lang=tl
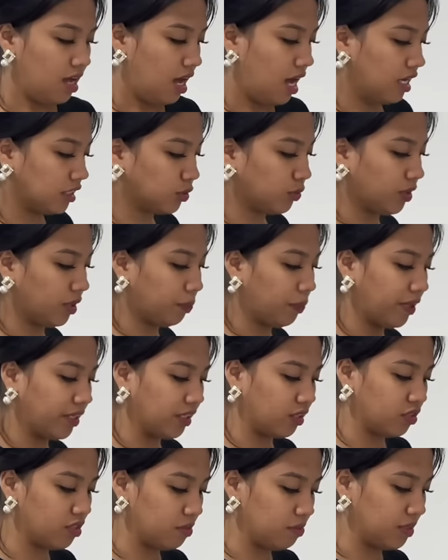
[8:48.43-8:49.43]
Actually,
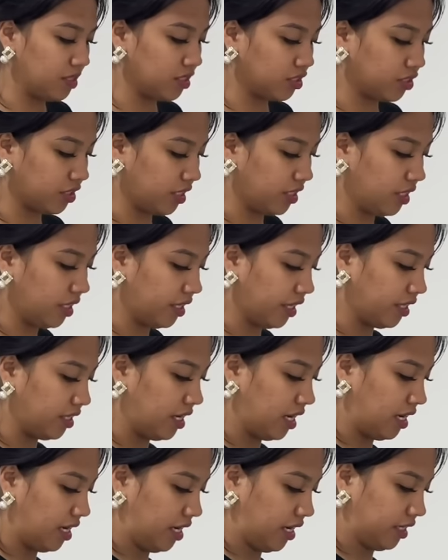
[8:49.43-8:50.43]
pwede ko naman siya ilagay
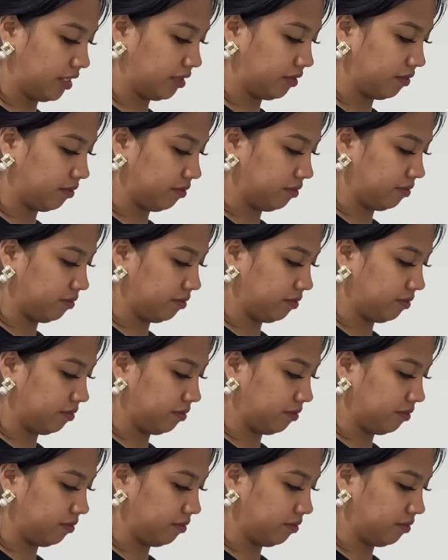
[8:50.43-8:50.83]
lahat.